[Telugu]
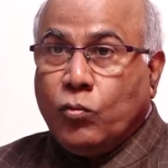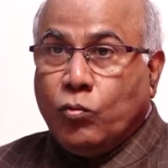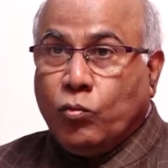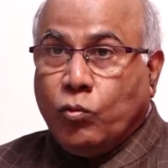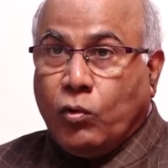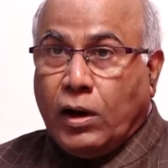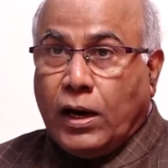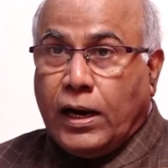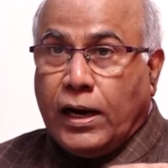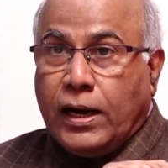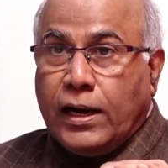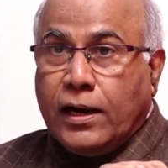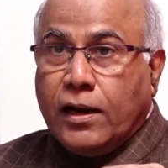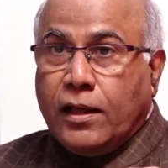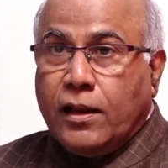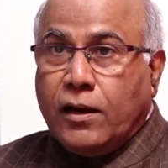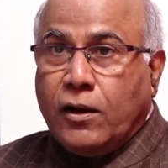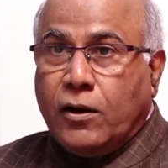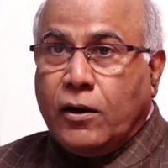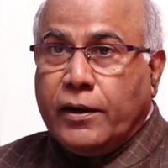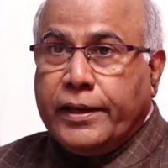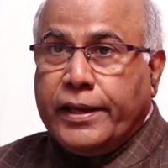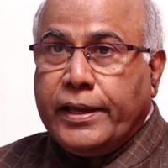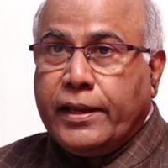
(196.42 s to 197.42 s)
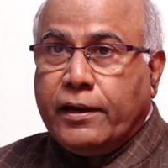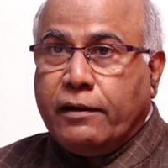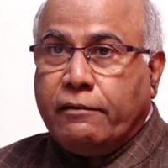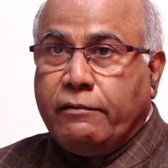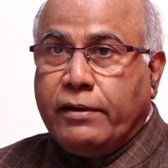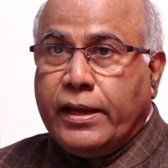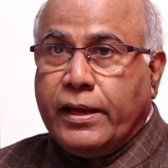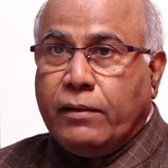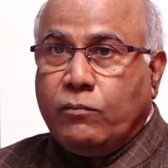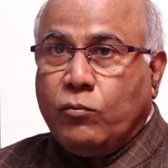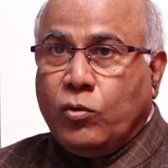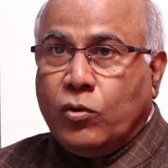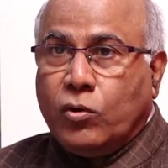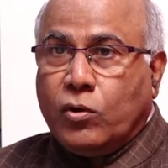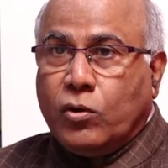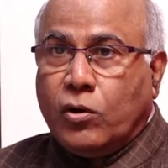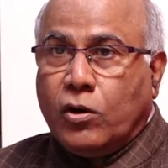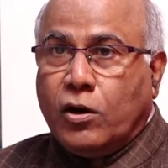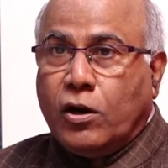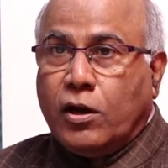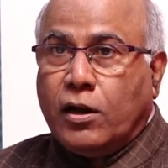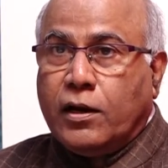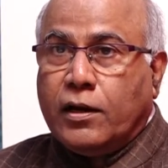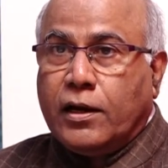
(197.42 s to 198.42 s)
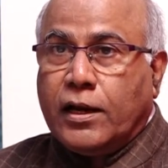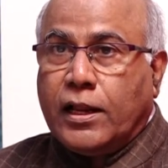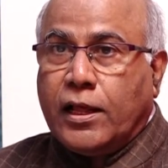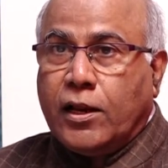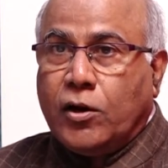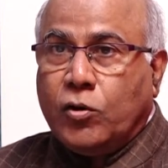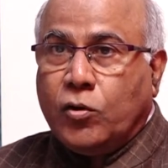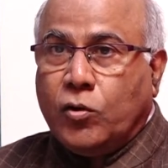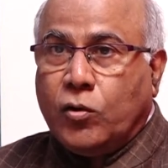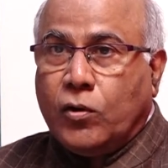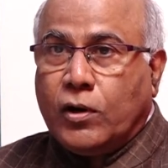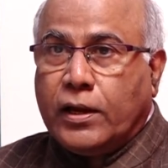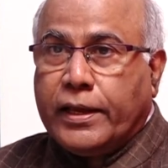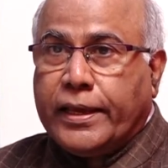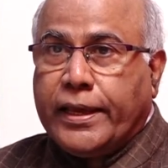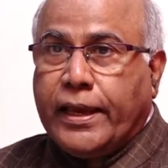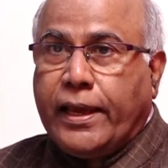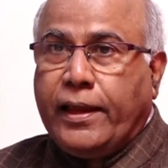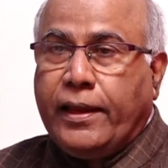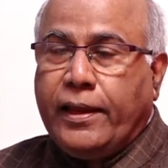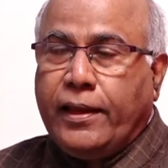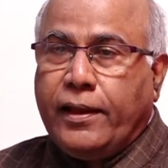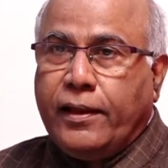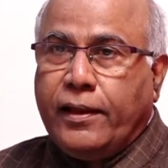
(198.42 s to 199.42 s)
వాళ్ళలో ఇరవై ముగ్గురులో నలుగురికి